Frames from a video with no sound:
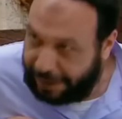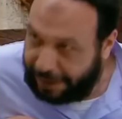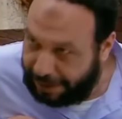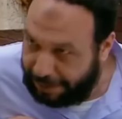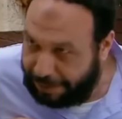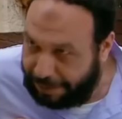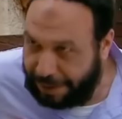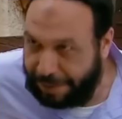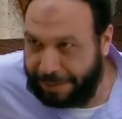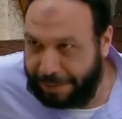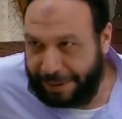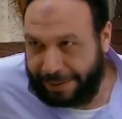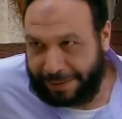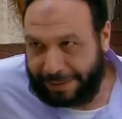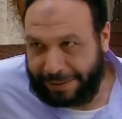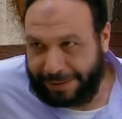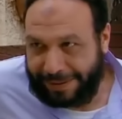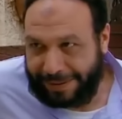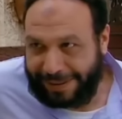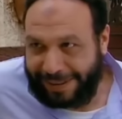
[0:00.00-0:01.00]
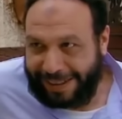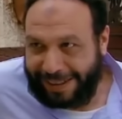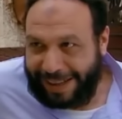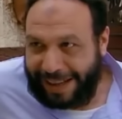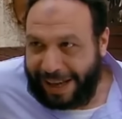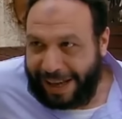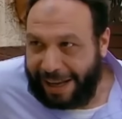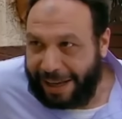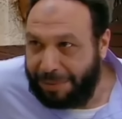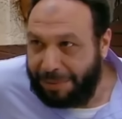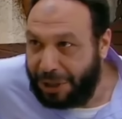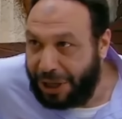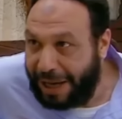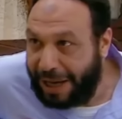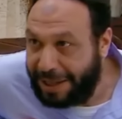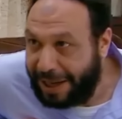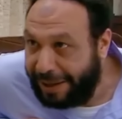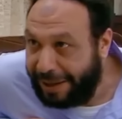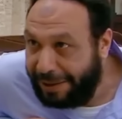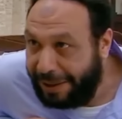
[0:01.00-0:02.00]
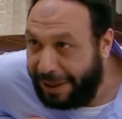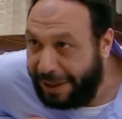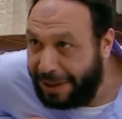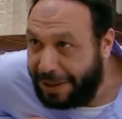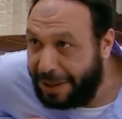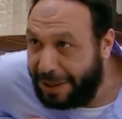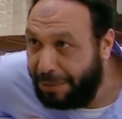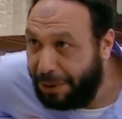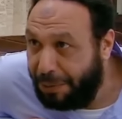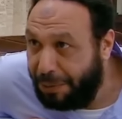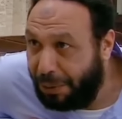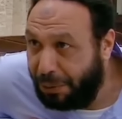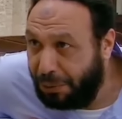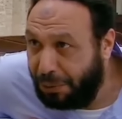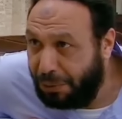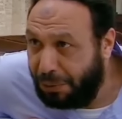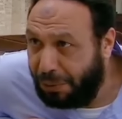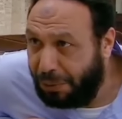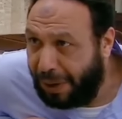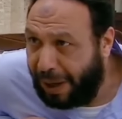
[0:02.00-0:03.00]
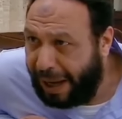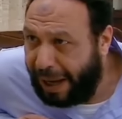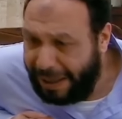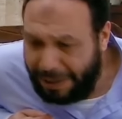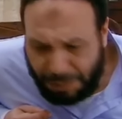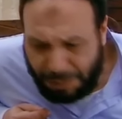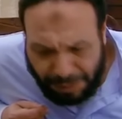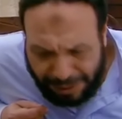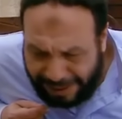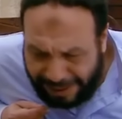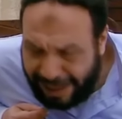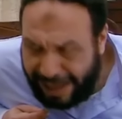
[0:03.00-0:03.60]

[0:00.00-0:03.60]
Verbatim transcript: طيب يا بنت انا مش عايز حد يحس بالموضوع عايزه